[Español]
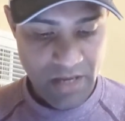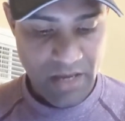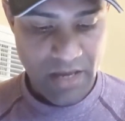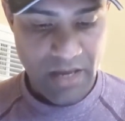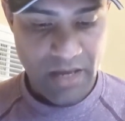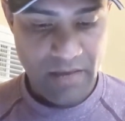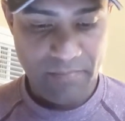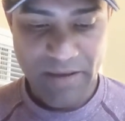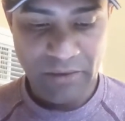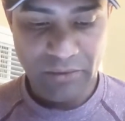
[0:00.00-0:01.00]

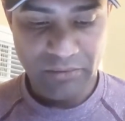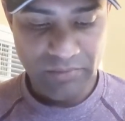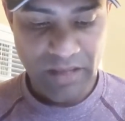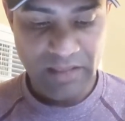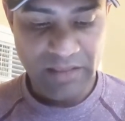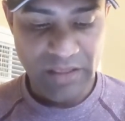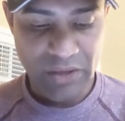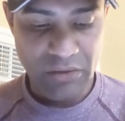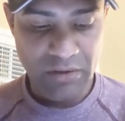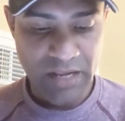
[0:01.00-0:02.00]
pero
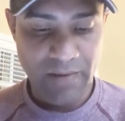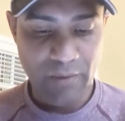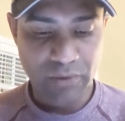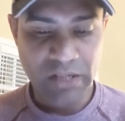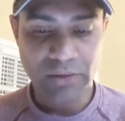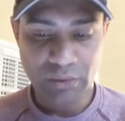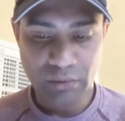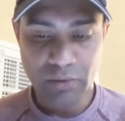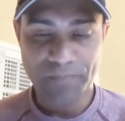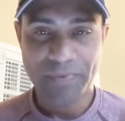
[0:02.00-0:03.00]
entendió que le iba a costar
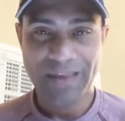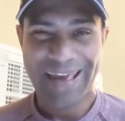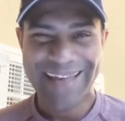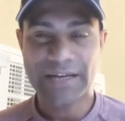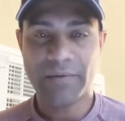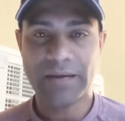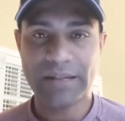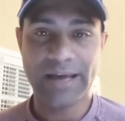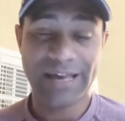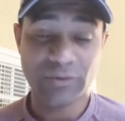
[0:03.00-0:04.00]
todo esa
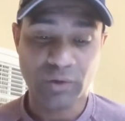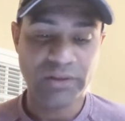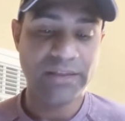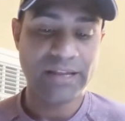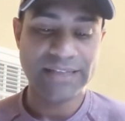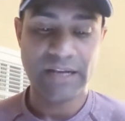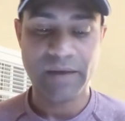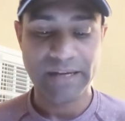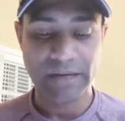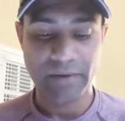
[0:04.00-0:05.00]
verdad que a su entender se le
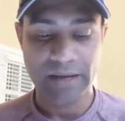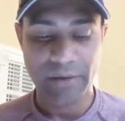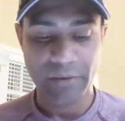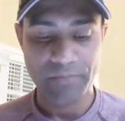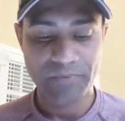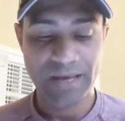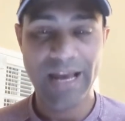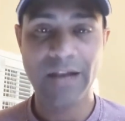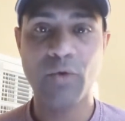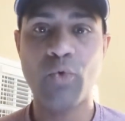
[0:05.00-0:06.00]
había revelado
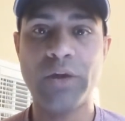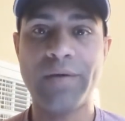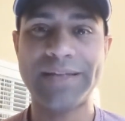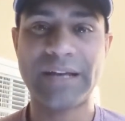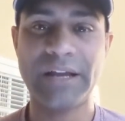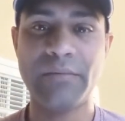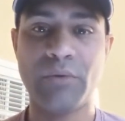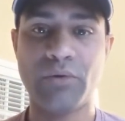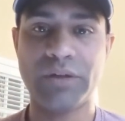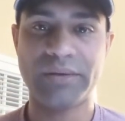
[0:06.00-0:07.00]
el
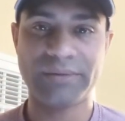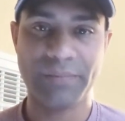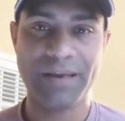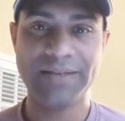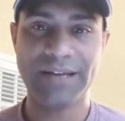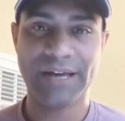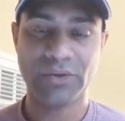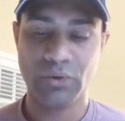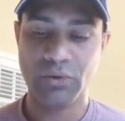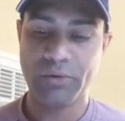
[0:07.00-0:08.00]
universalismo, donde se piensa
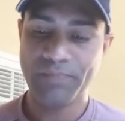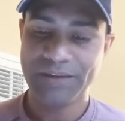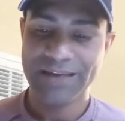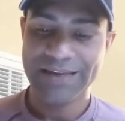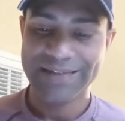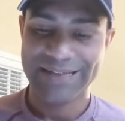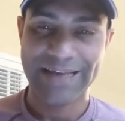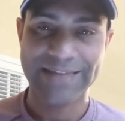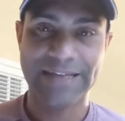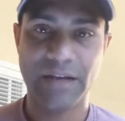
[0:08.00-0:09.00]
que todos
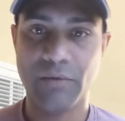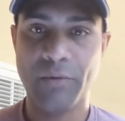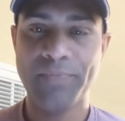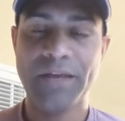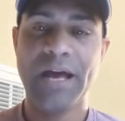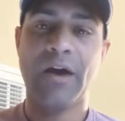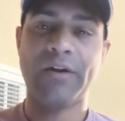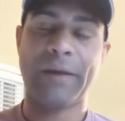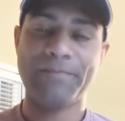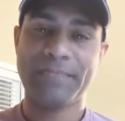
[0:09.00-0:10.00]
serán salvos.
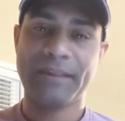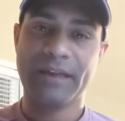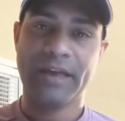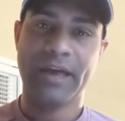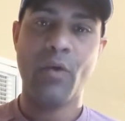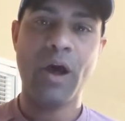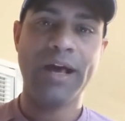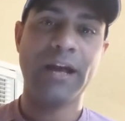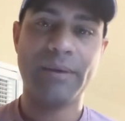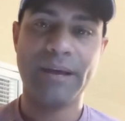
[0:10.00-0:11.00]
Ahora, eh,
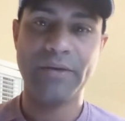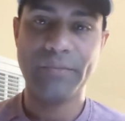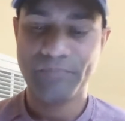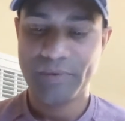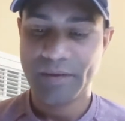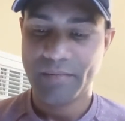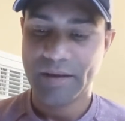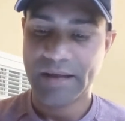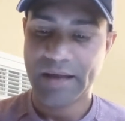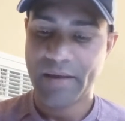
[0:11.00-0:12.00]
Juan Calvino,
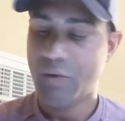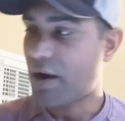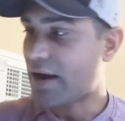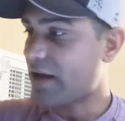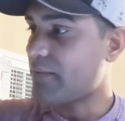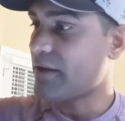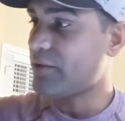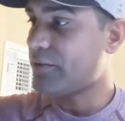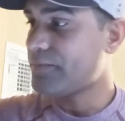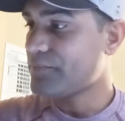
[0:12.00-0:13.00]
¿verdad? Juan
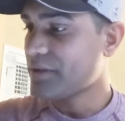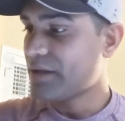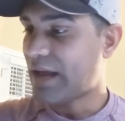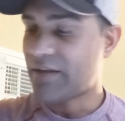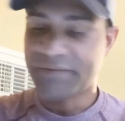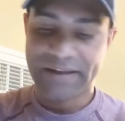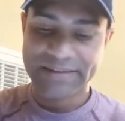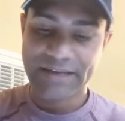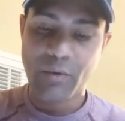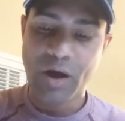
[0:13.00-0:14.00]
Calvino, el
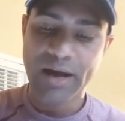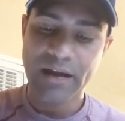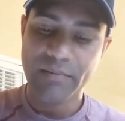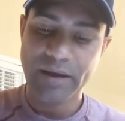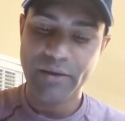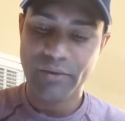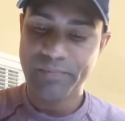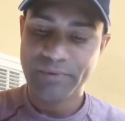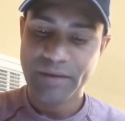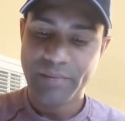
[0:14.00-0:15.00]
francés Juan
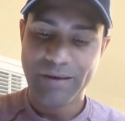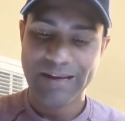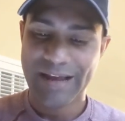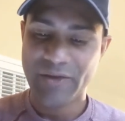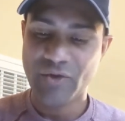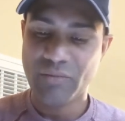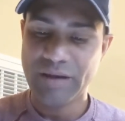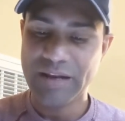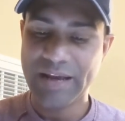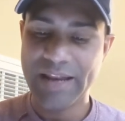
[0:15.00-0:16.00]
Calvino, para el año
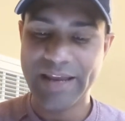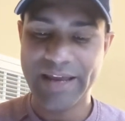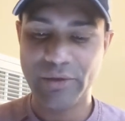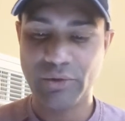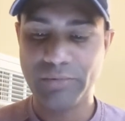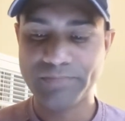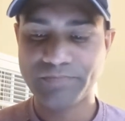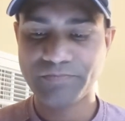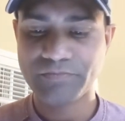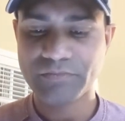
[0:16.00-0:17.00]
1500,
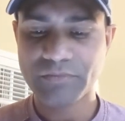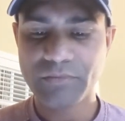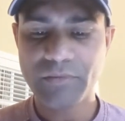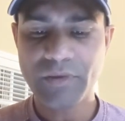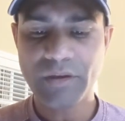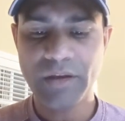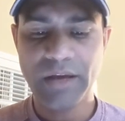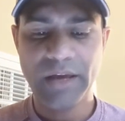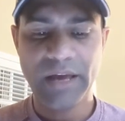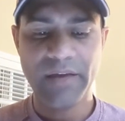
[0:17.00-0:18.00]

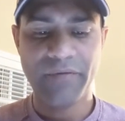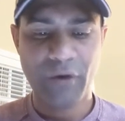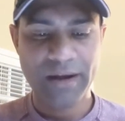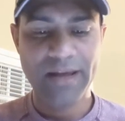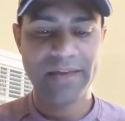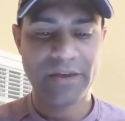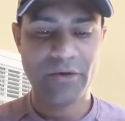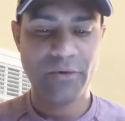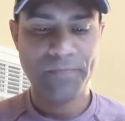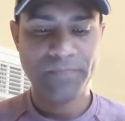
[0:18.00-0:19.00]
eh, fue el que
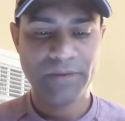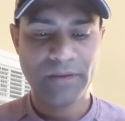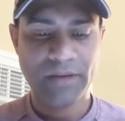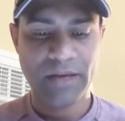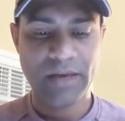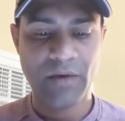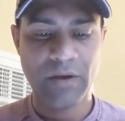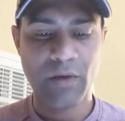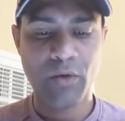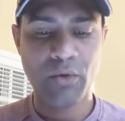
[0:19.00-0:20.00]
dijo y
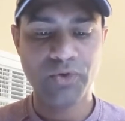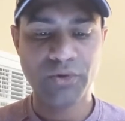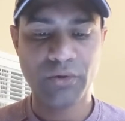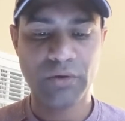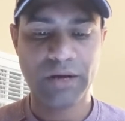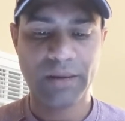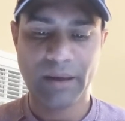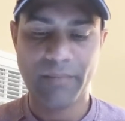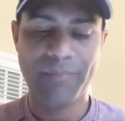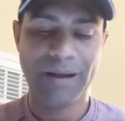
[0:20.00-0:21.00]
llegó a la conclusión,
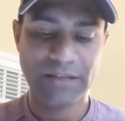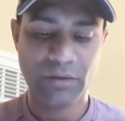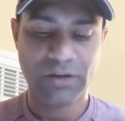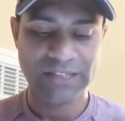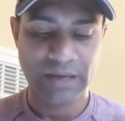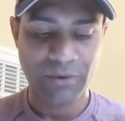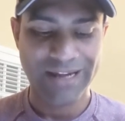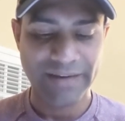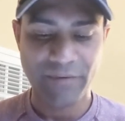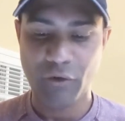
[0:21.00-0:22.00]
en parte de lo que se llamó
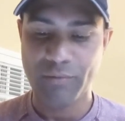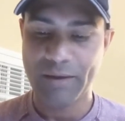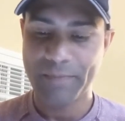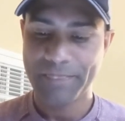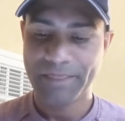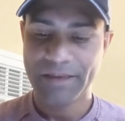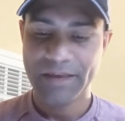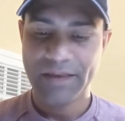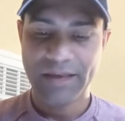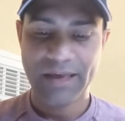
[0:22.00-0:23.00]
la reforma,
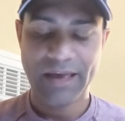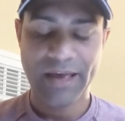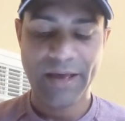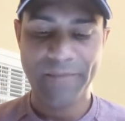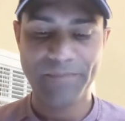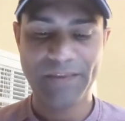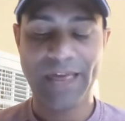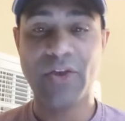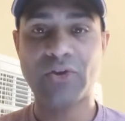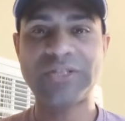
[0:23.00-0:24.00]
que,
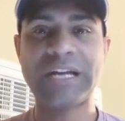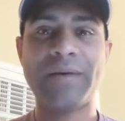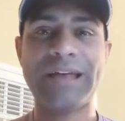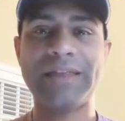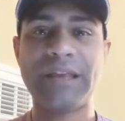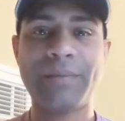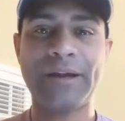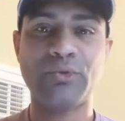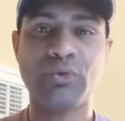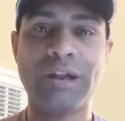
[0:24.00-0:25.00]
Dios sabe de
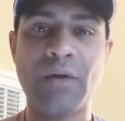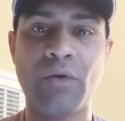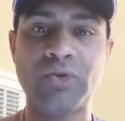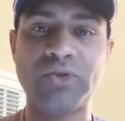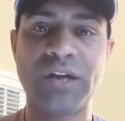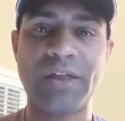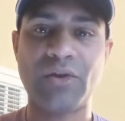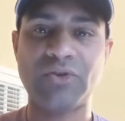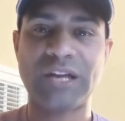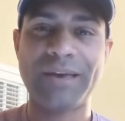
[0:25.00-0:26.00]
antemano todas las cosas y
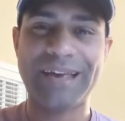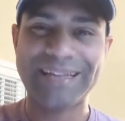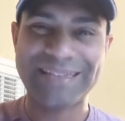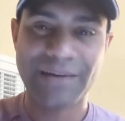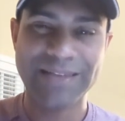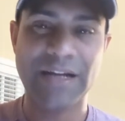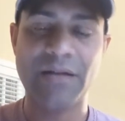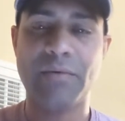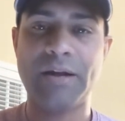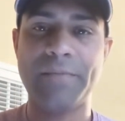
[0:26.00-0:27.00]
Dios sabe quién se va a
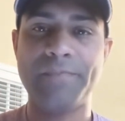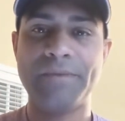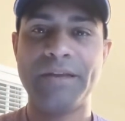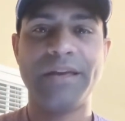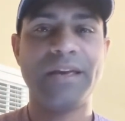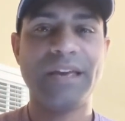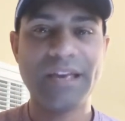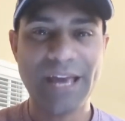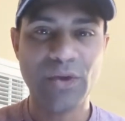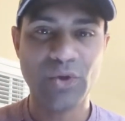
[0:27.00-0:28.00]
salvar
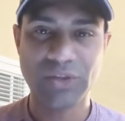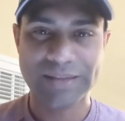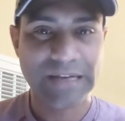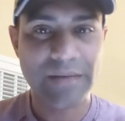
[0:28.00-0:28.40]
y quién no se va a